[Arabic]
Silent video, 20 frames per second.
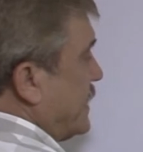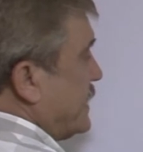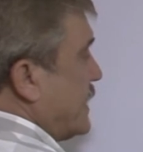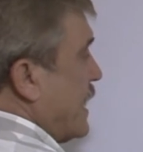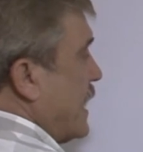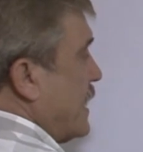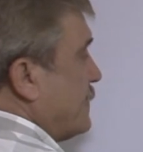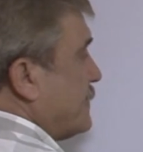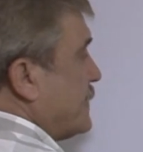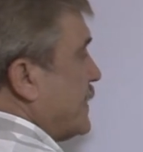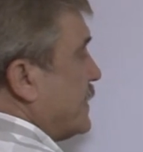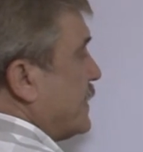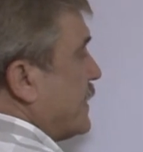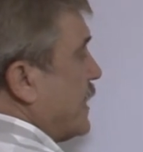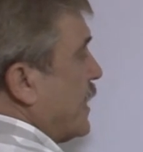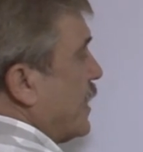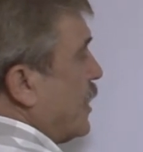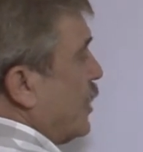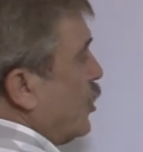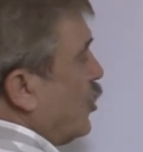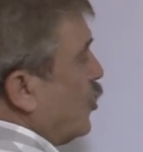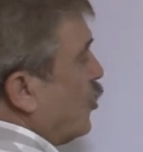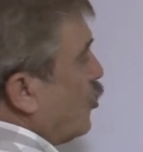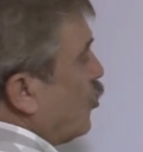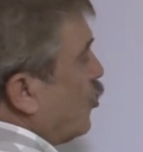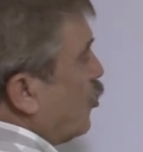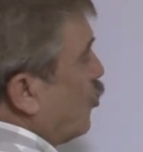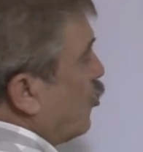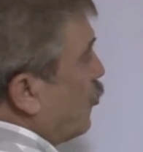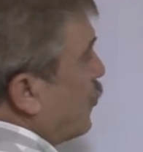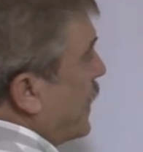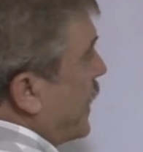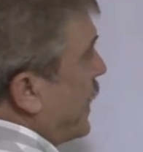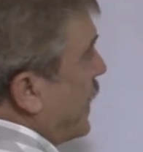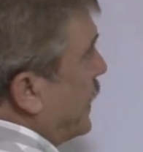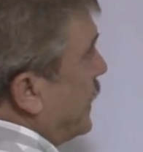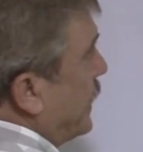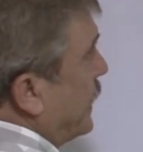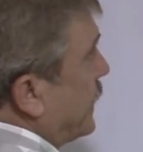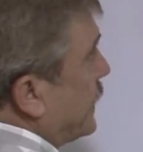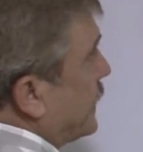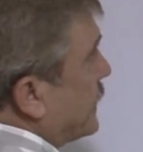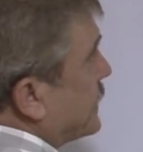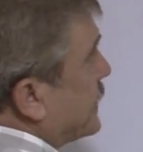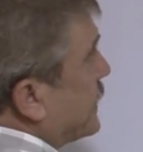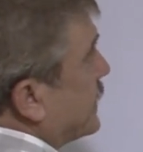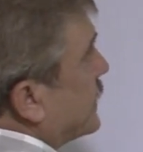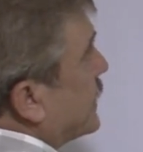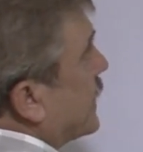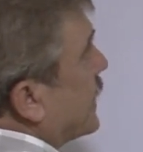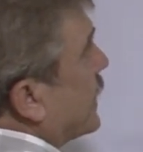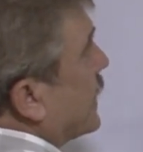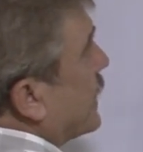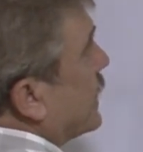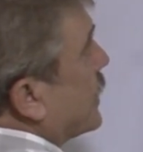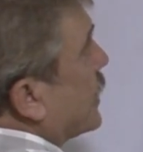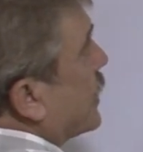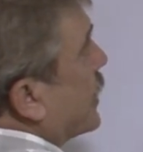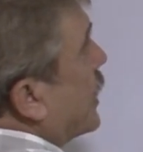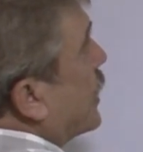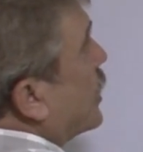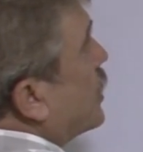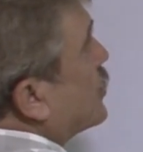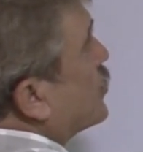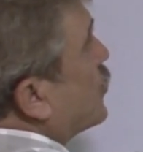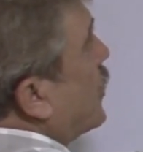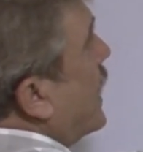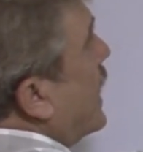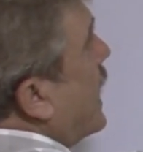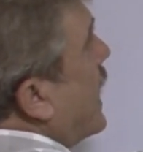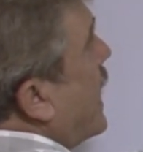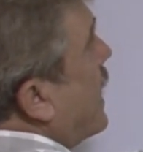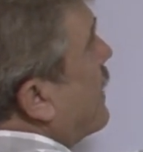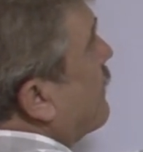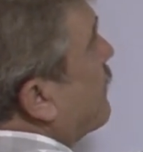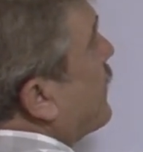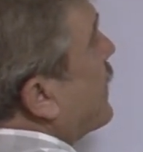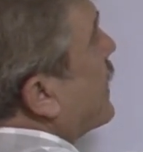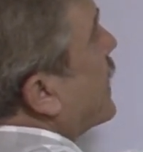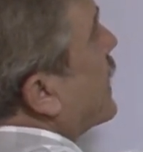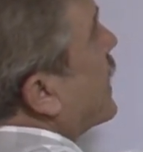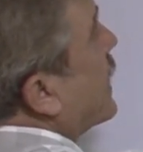السالب ستة وبين الستة ركزوا على هاي الفقرة